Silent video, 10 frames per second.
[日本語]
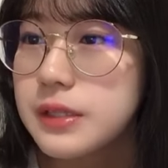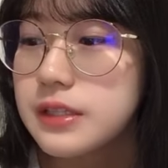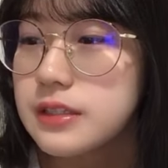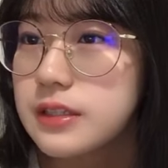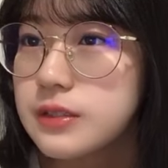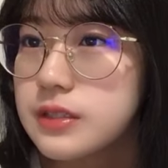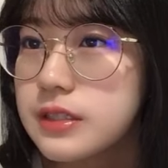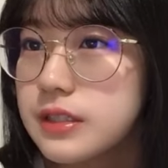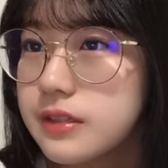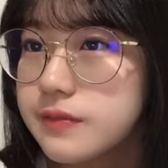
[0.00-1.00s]
リミが
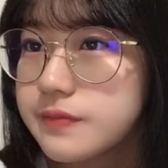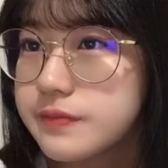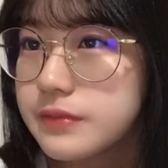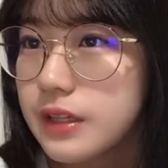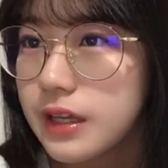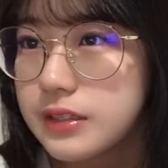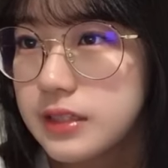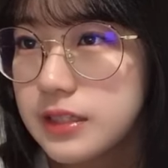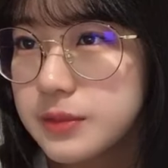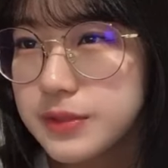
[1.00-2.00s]
見に来てくれて
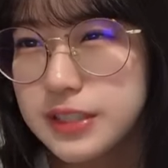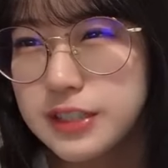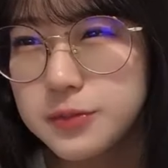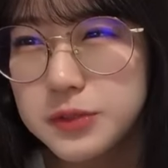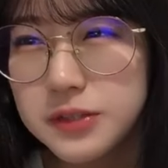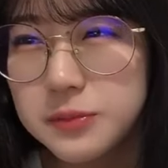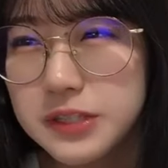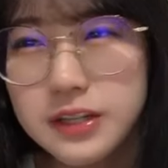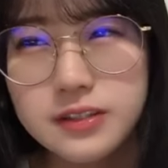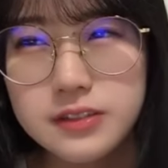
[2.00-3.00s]
久しぶ
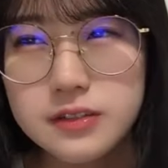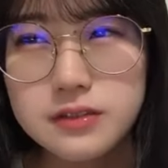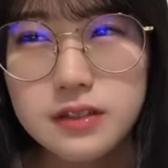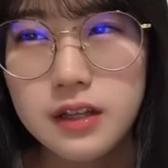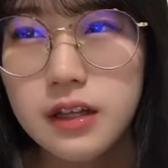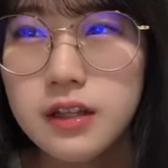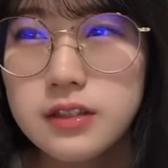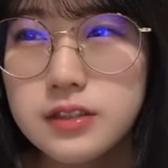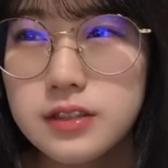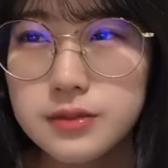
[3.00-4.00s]
り久しぶりでもないかな